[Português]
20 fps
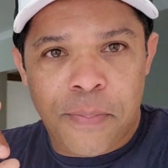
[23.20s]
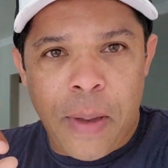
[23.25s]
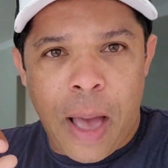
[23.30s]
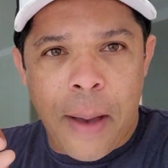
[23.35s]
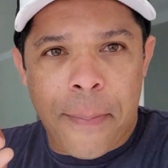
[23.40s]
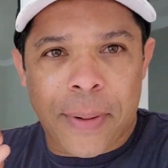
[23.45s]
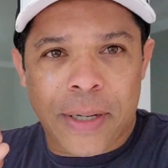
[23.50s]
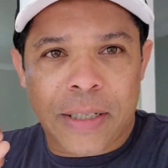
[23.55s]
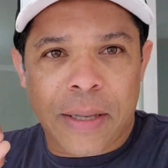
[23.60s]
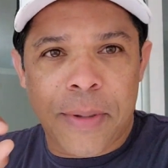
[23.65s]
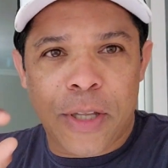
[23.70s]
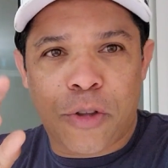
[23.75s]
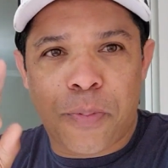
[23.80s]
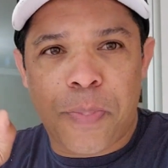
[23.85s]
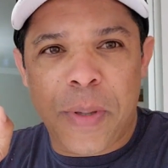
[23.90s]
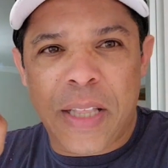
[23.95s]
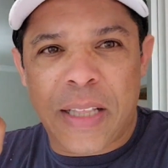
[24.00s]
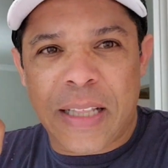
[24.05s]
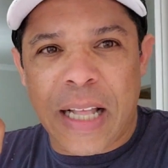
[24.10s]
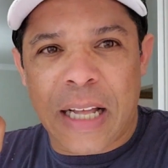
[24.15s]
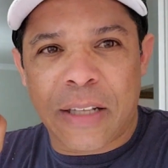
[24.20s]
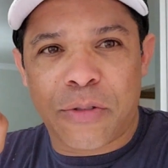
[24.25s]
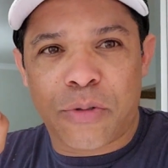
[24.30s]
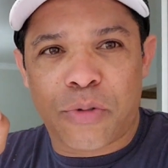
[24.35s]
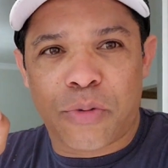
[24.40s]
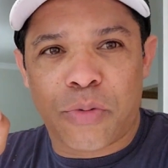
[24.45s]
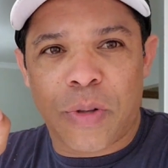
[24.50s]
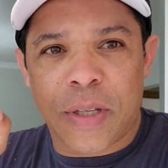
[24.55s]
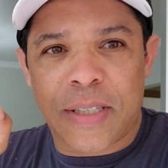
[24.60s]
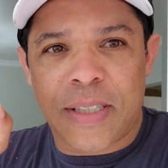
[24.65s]
Apartamento pintado,
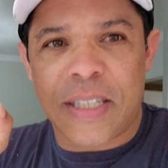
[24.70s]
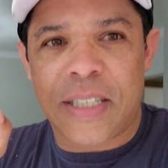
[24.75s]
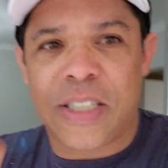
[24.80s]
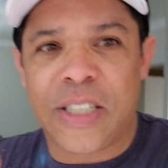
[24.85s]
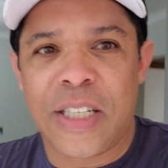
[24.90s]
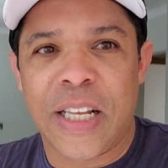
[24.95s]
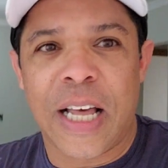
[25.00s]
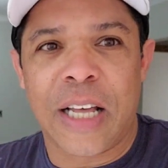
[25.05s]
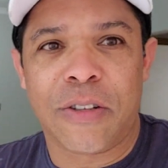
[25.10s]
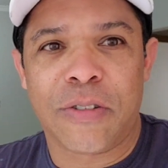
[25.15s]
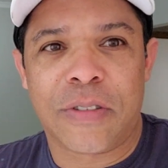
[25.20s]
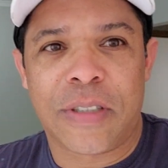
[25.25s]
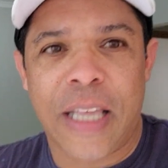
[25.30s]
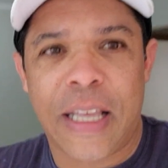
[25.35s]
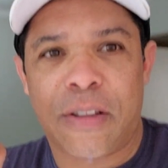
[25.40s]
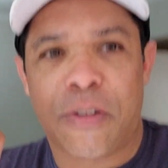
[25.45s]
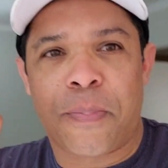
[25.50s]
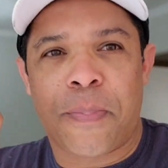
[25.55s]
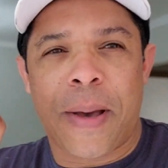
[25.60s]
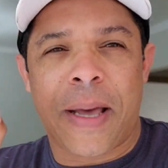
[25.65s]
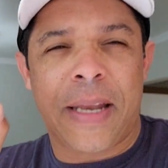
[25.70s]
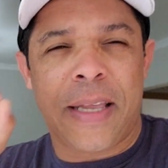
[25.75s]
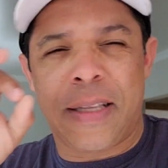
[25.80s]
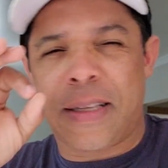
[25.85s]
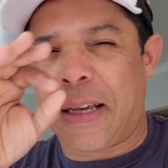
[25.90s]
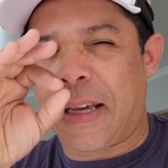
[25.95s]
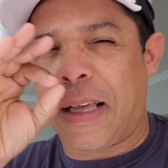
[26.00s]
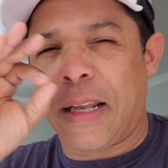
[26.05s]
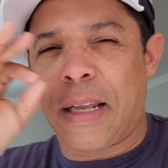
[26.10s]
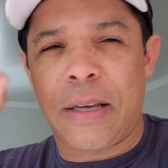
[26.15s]
tudo acetinado, teto,
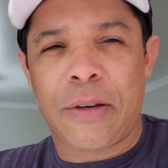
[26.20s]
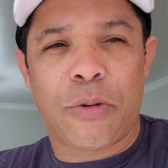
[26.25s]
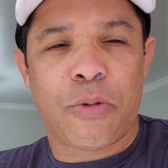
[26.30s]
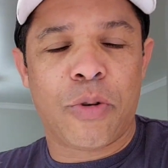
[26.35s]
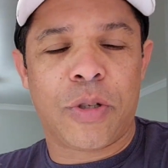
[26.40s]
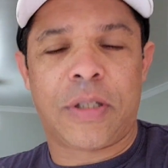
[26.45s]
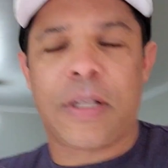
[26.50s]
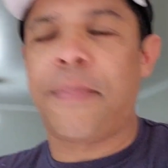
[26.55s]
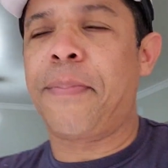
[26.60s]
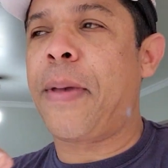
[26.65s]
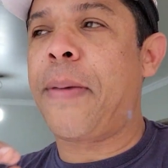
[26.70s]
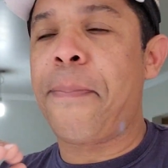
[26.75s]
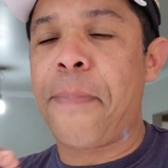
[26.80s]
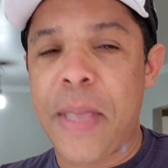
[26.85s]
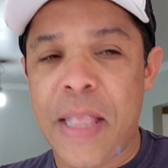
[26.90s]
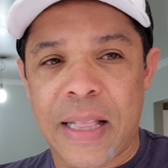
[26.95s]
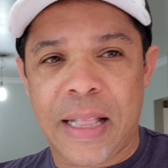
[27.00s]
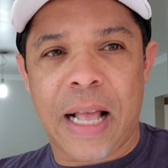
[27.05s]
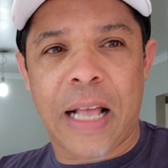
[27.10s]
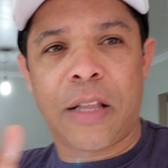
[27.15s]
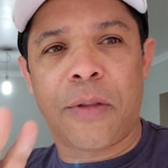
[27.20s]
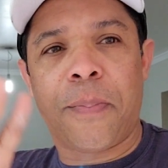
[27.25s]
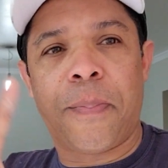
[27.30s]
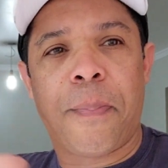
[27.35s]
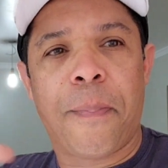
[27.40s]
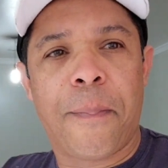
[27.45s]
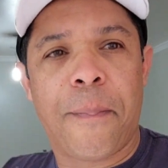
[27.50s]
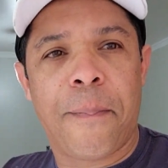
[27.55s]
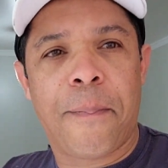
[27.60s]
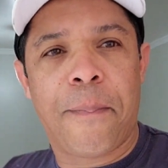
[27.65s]
parede, aquela coisa. Tá bem pintado
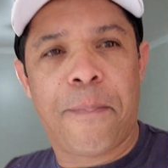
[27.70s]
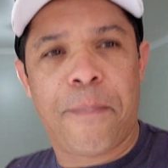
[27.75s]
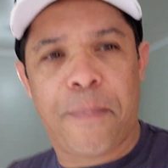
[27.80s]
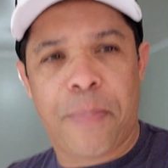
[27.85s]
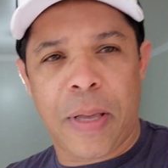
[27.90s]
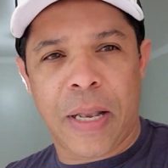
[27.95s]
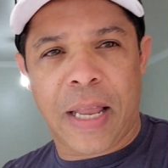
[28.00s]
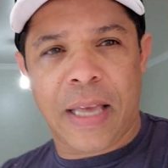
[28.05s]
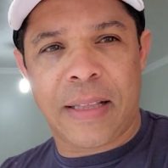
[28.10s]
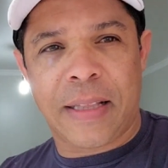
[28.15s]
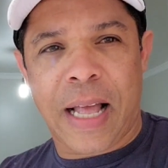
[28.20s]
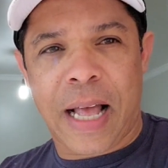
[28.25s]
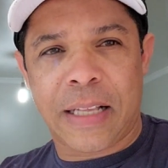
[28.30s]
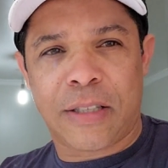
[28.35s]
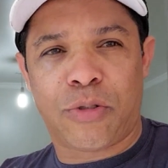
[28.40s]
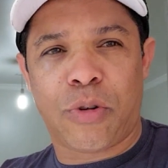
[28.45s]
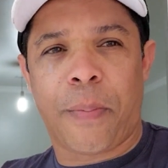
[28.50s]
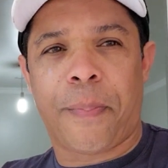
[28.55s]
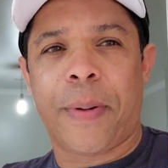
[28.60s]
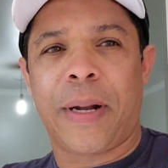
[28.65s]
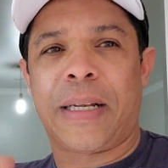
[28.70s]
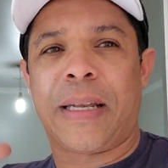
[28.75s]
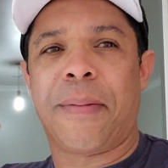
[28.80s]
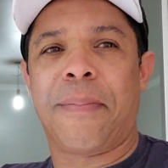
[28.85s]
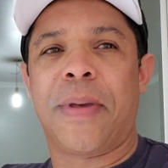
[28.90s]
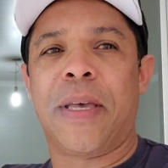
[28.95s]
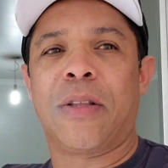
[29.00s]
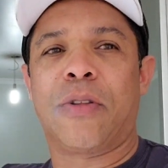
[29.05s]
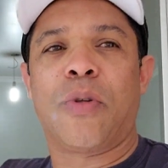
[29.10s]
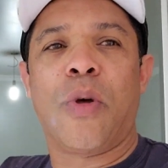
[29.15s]
pela idade do
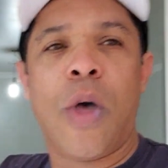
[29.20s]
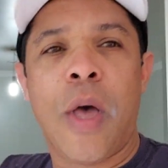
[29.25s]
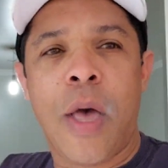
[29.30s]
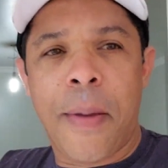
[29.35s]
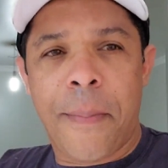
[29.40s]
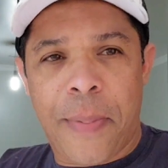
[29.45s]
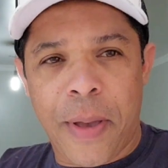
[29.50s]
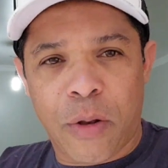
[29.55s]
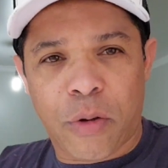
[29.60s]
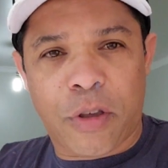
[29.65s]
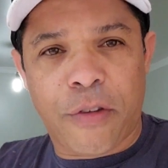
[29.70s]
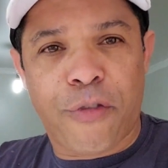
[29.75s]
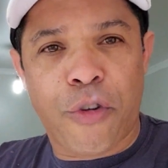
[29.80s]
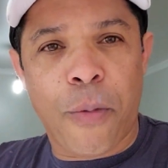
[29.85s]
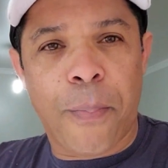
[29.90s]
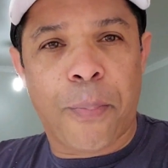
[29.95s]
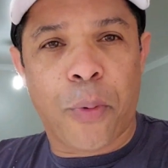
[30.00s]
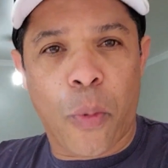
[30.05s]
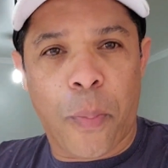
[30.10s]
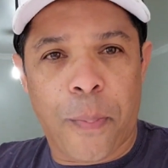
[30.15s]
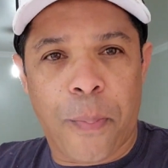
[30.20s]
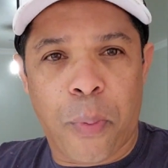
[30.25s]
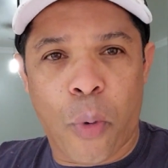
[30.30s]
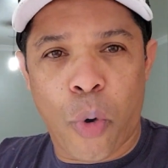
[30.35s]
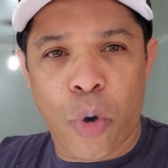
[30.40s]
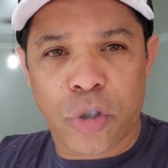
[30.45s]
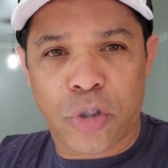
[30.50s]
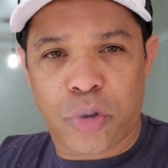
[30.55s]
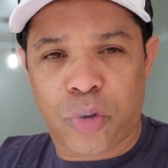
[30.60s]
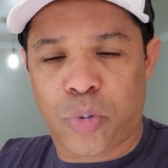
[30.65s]
apartamento, pelo que foi
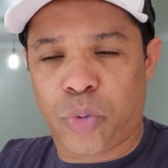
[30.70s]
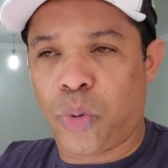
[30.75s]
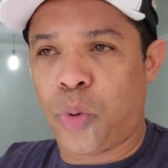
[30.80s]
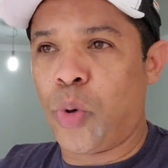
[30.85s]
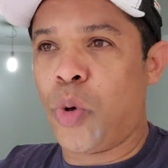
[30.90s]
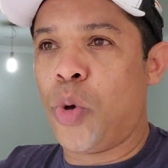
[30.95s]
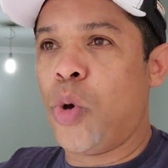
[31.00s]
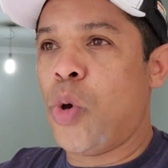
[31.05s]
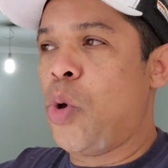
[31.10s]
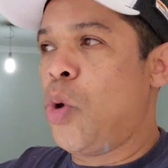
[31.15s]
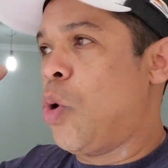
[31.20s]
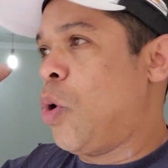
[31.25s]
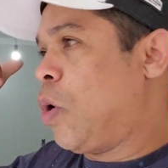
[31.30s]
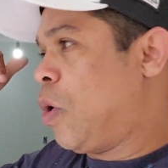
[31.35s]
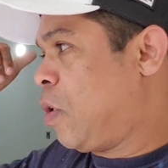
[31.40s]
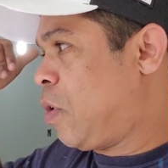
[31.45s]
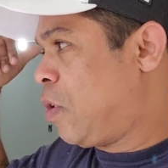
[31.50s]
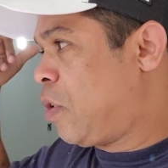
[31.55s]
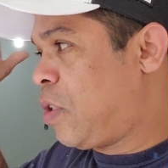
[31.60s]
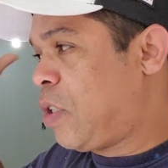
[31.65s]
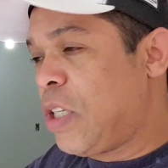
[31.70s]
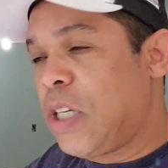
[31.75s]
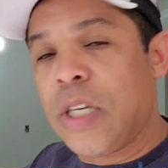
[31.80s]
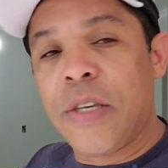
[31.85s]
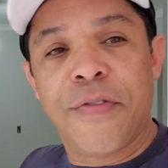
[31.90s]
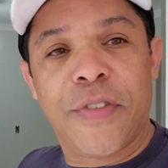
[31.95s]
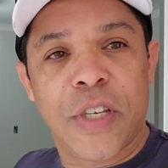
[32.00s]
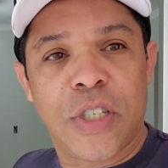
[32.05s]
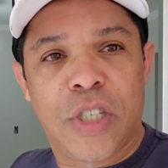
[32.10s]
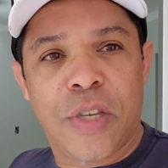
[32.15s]
proposto de
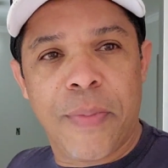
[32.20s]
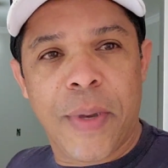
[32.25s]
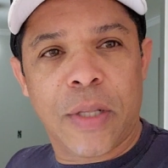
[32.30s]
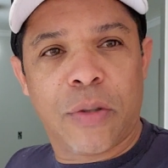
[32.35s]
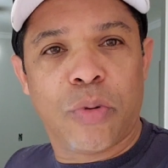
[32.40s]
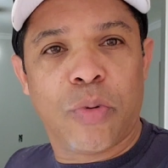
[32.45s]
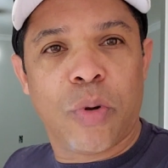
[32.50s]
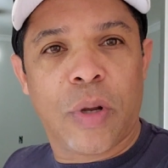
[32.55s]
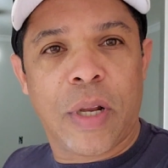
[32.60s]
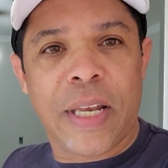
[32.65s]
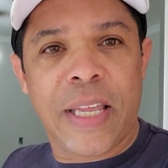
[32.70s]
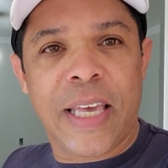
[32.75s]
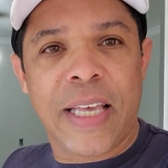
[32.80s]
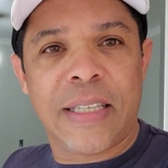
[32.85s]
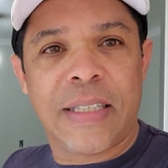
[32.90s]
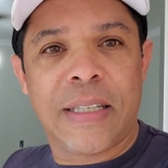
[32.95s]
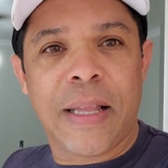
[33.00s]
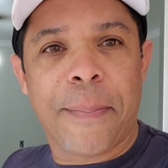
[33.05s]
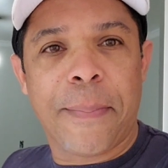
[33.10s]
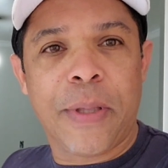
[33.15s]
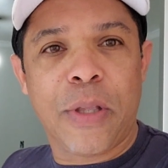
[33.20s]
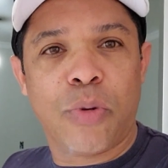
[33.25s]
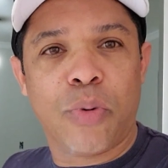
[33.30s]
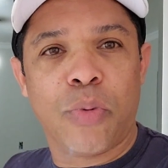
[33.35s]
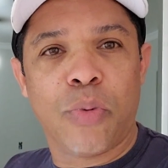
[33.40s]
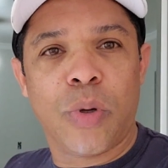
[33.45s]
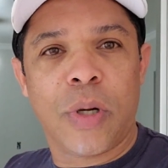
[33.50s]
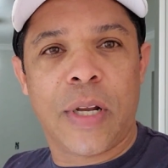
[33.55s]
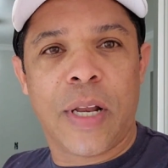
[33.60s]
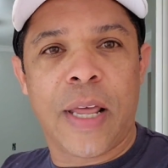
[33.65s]
investimento do cliente na
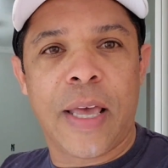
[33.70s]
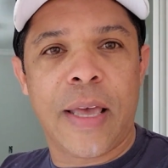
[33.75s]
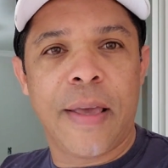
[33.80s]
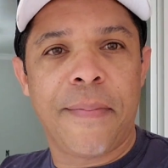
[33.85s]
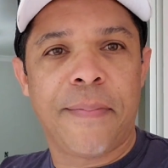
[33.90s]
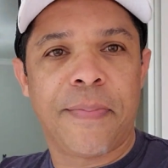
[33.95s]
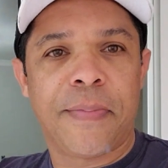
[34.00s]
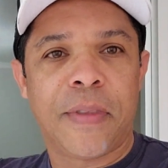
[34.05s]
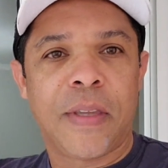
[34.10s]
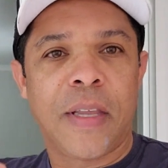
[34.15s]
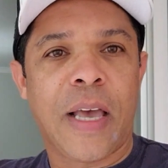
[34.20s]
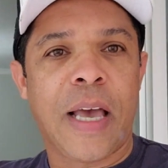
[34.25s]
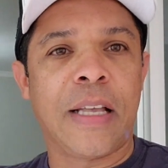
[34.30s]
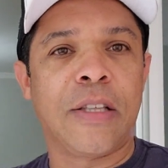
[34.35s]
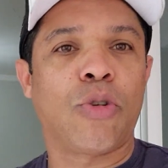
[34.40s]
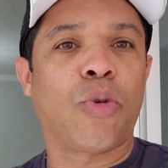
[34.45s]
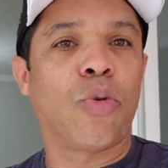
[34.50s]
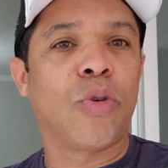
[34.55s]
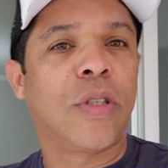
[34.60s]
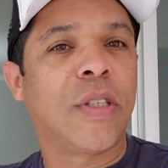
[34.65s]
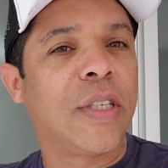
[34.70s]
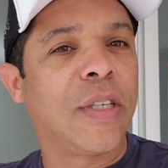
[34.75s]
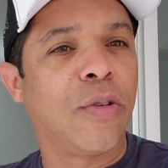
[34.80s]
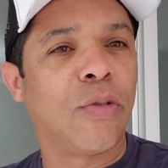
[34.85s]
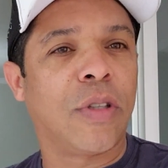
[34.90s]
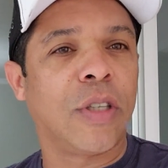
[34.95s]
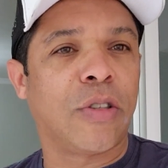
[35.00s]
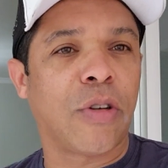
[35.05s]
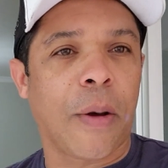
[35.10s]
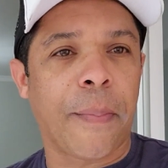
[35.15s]
pintura, né? A gente
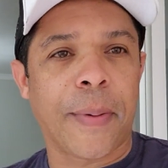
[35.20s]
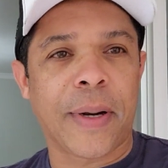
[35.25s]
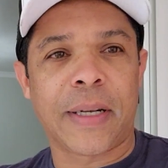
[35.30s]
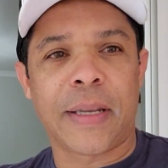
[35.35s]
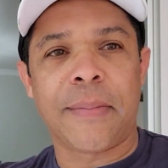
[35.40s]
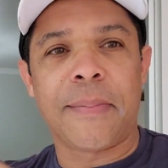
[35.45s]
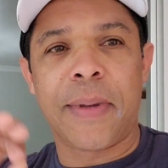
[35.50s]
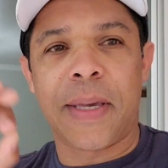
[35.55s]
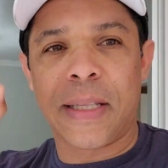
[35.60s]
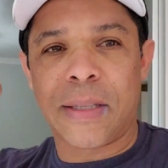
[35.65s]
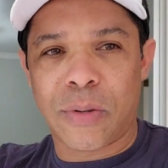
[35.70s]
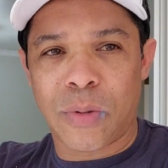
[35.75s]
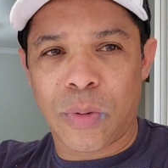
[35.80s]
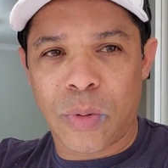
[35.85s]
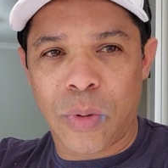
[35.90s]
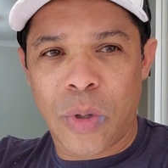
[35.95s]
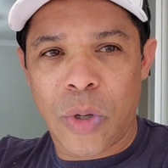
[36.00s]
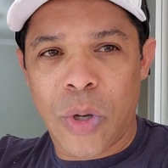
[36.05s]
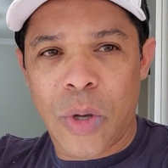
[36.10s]
conseguiu deixar o apartamento